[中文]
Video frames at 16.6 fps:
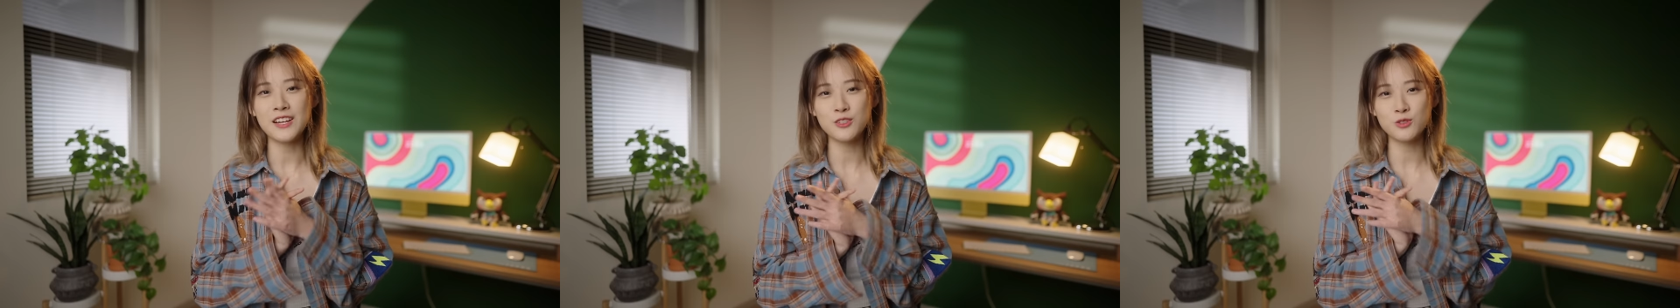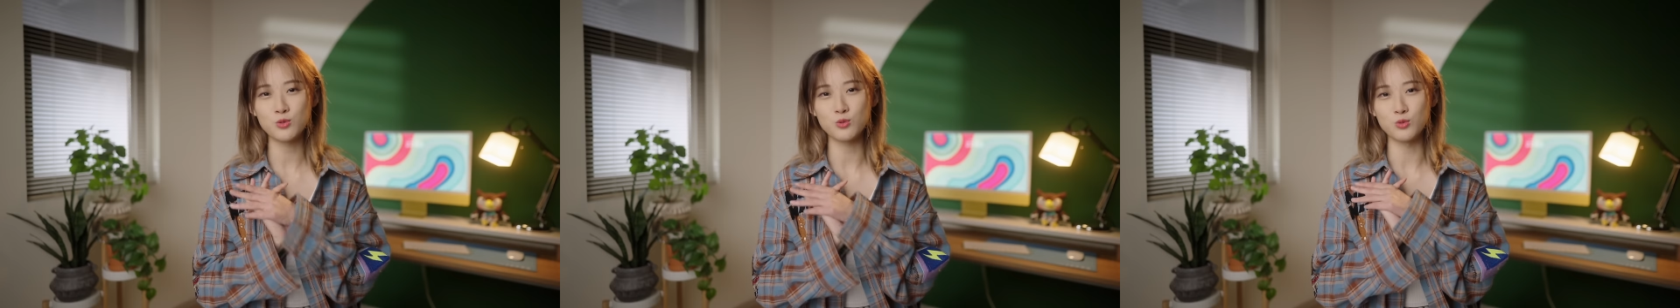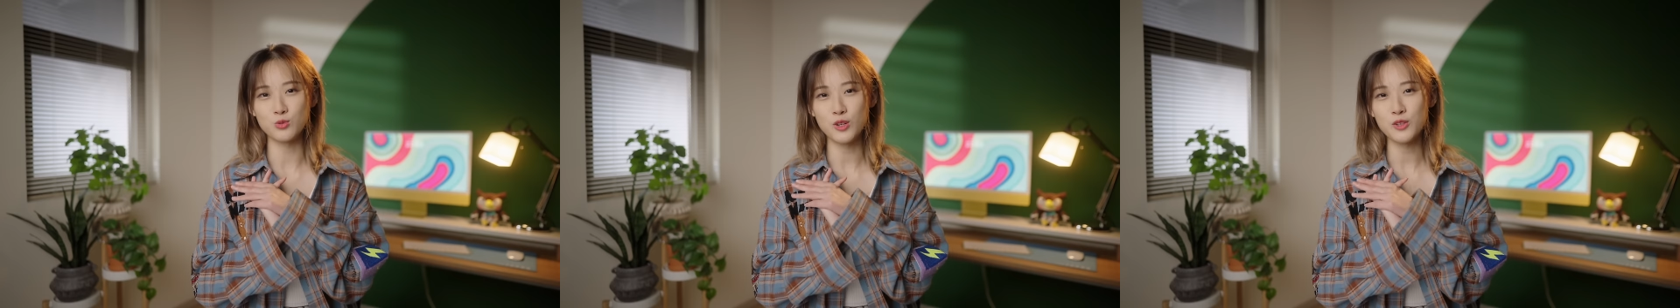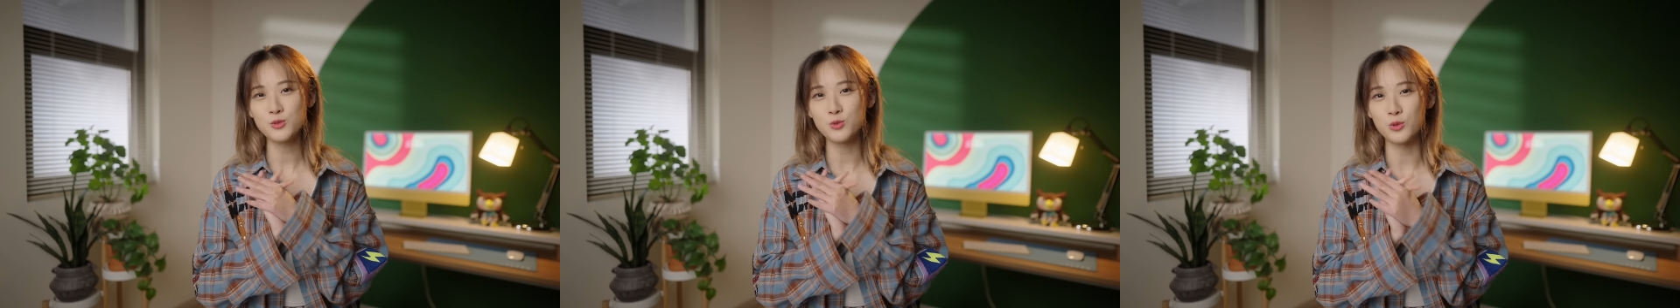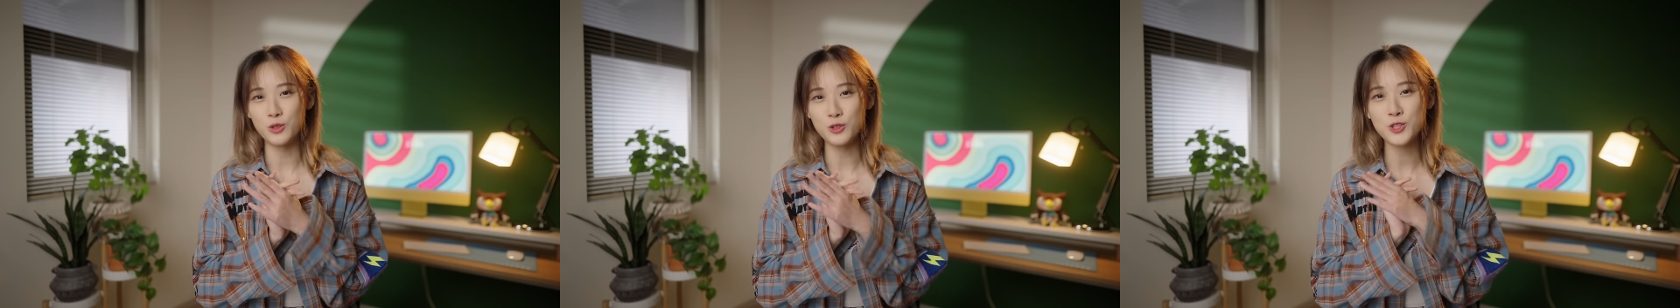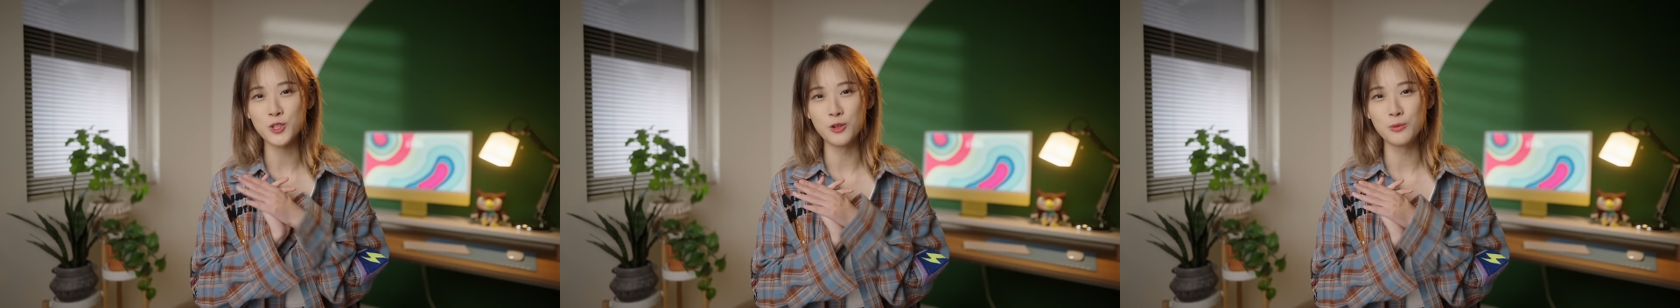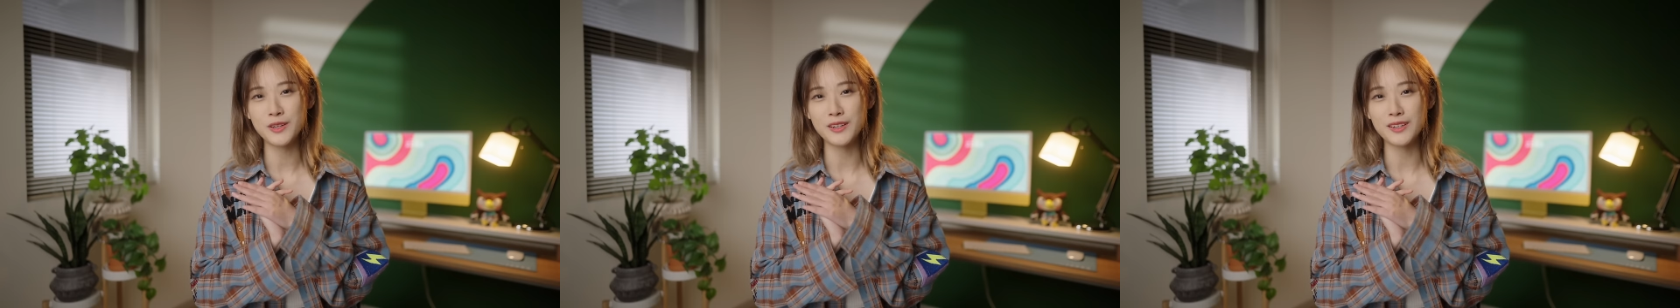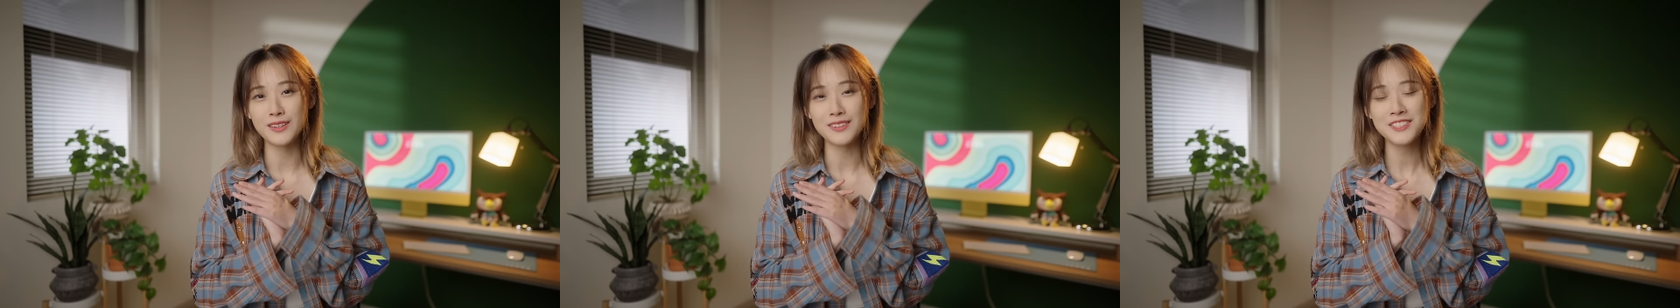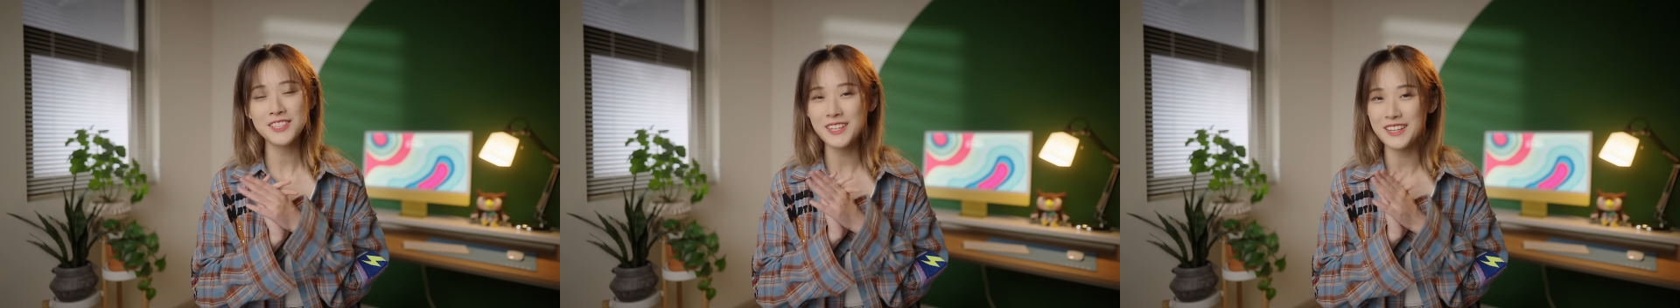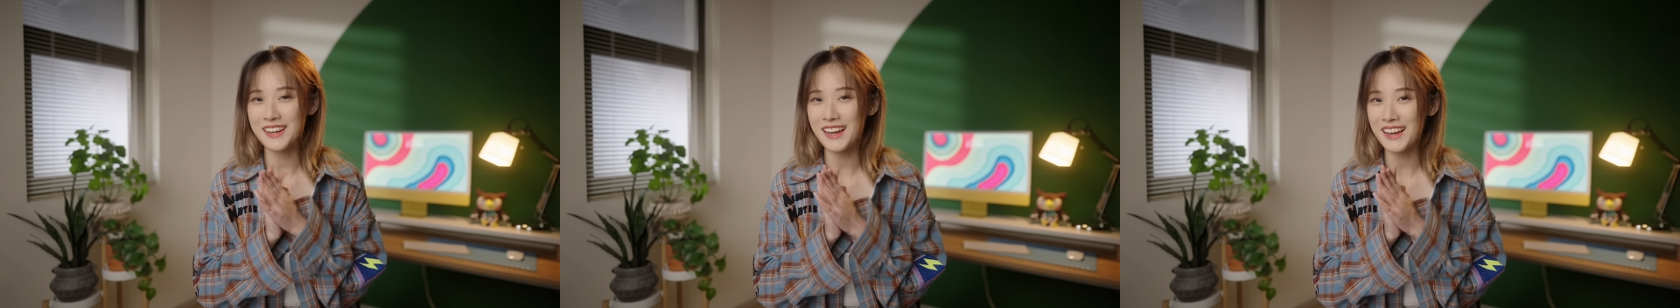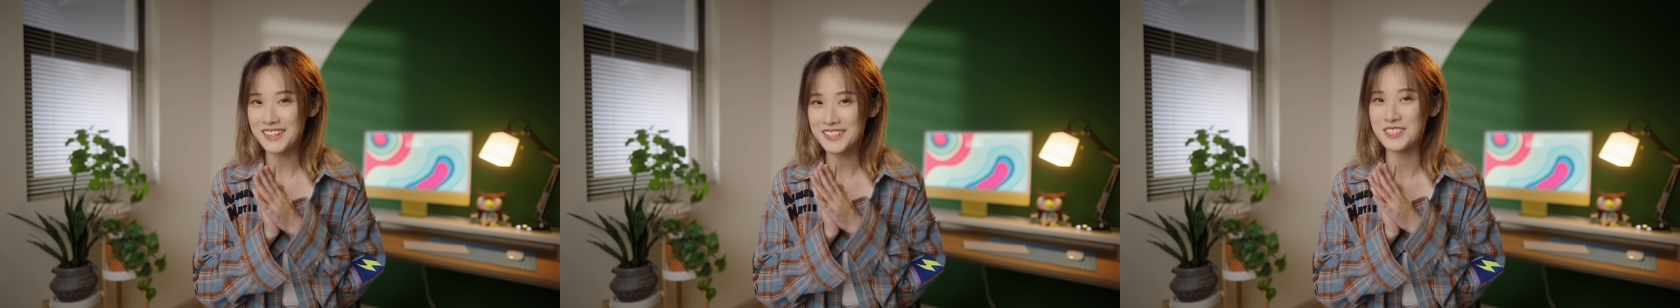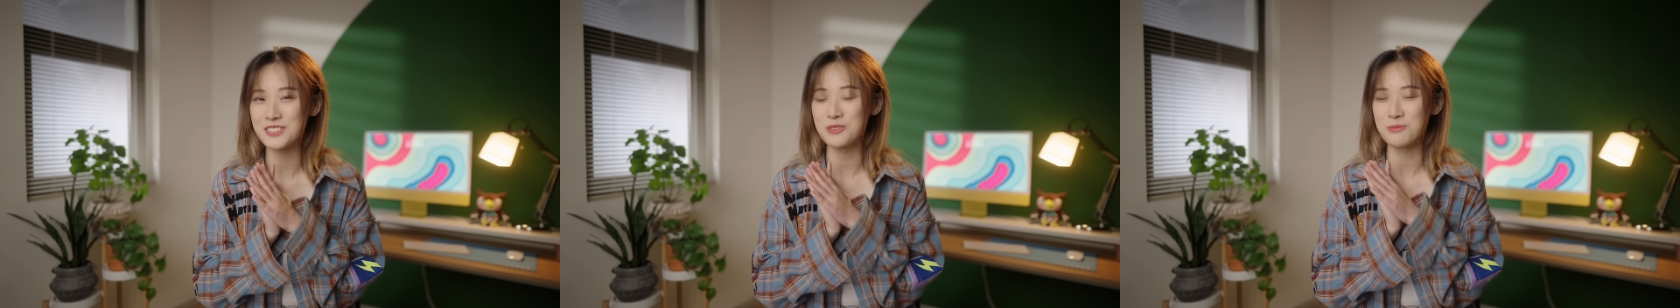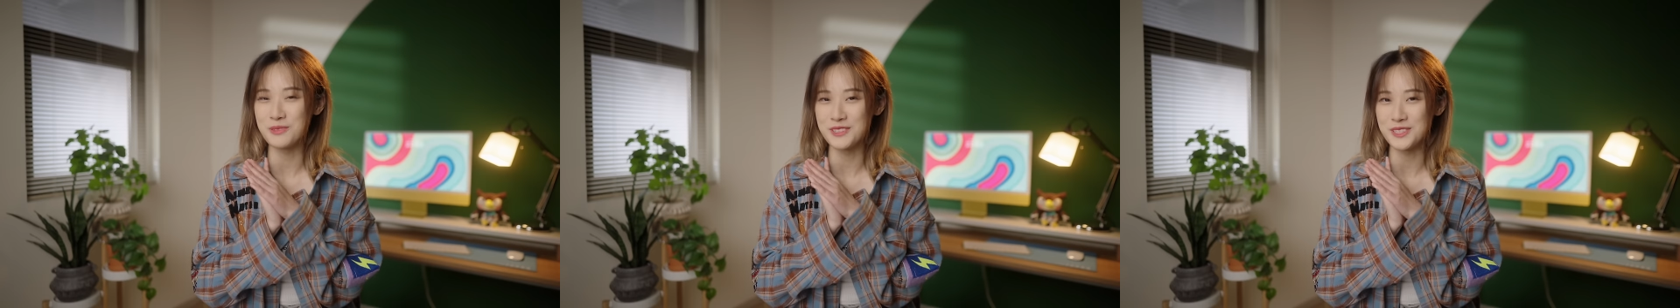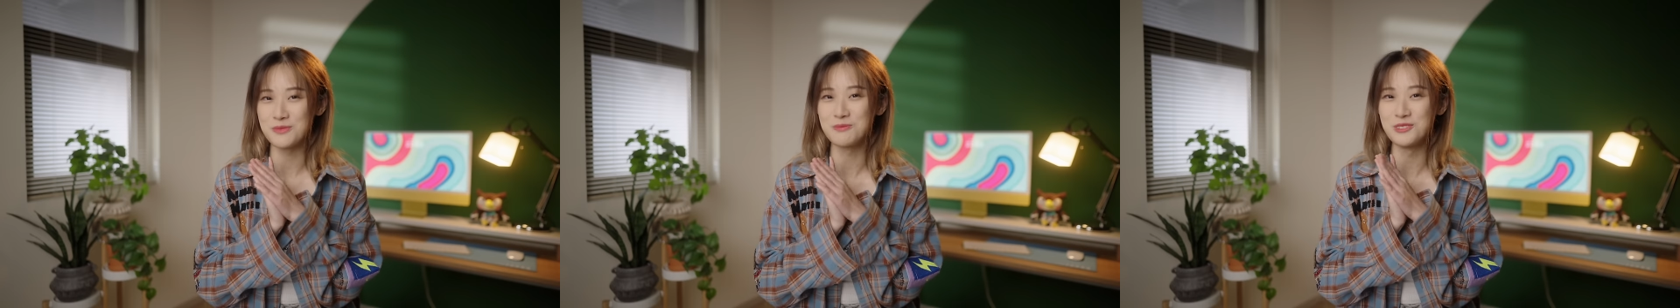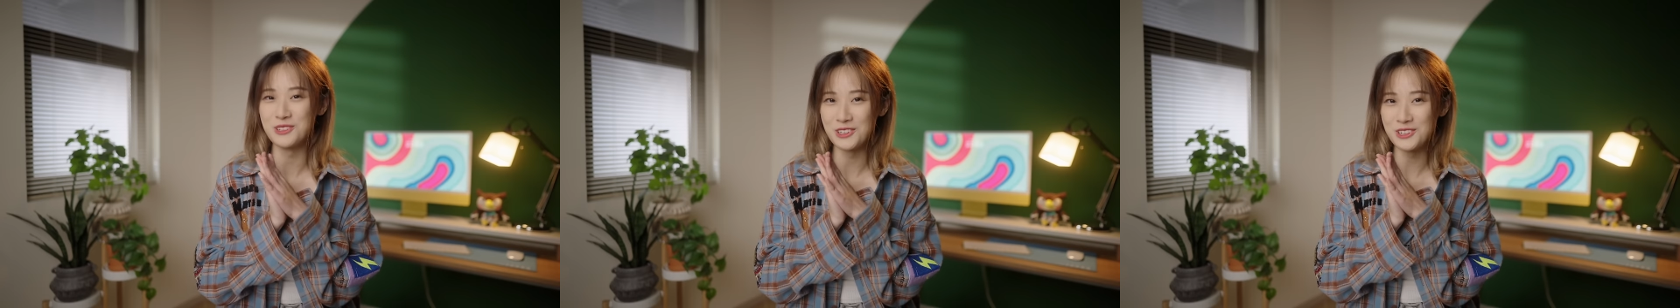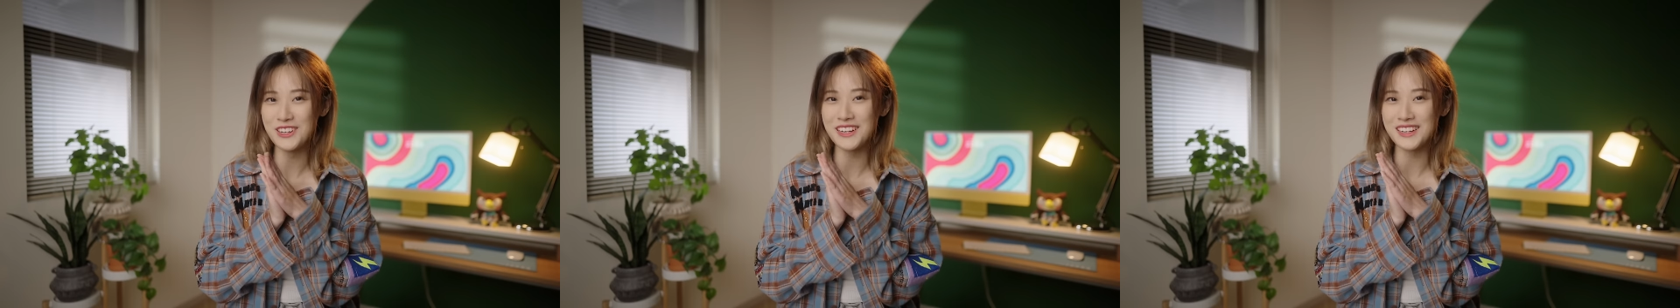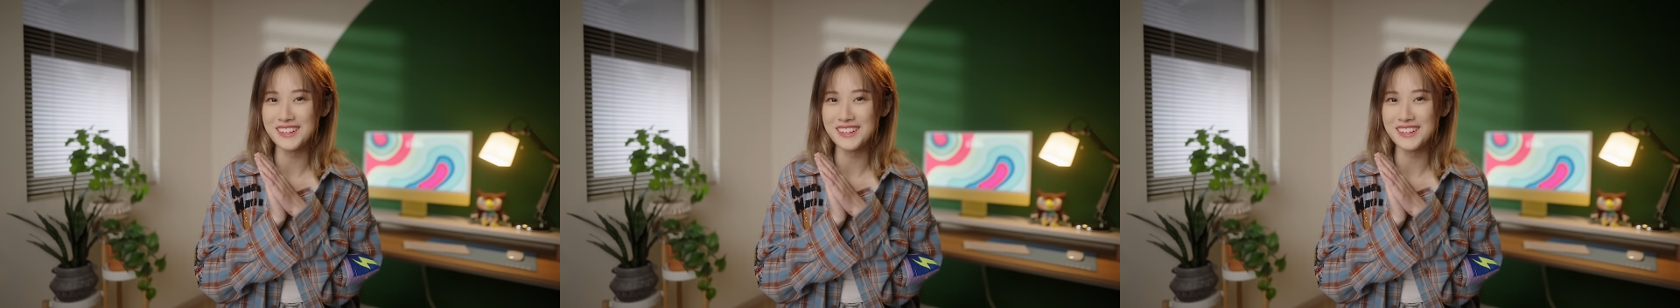始组装左右手柄了，这里开始就比较魔幻